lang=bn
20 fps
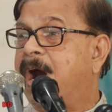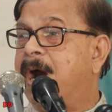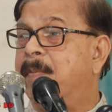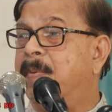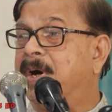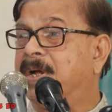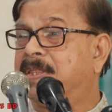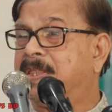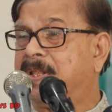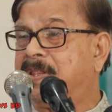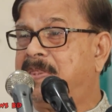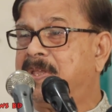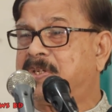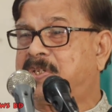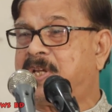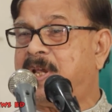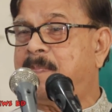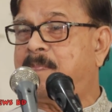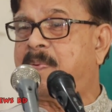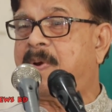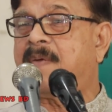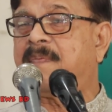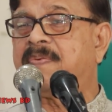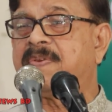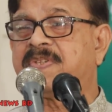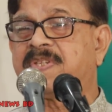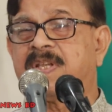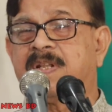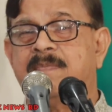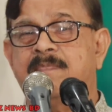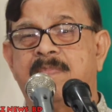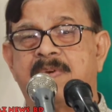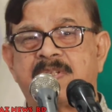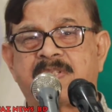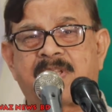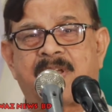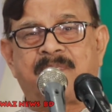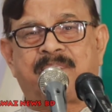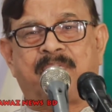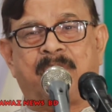আমাদের দেশে প্রফেসর
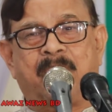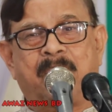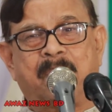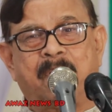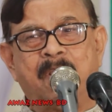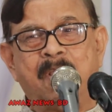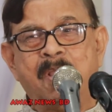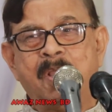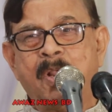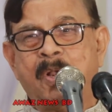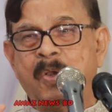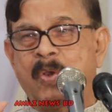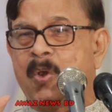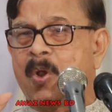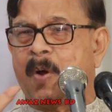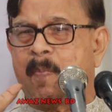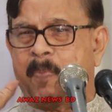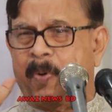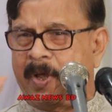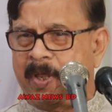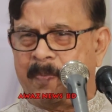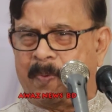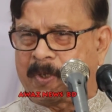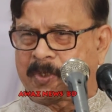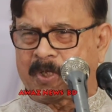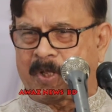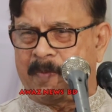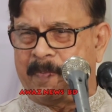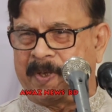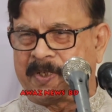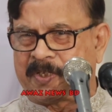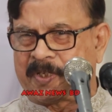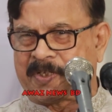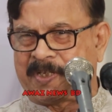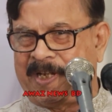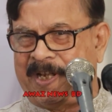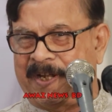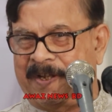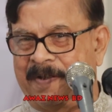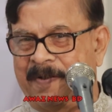মুজাফর নব্বই বছর বেঁচে
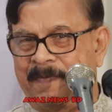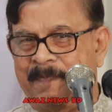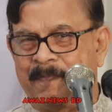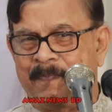ছিলেন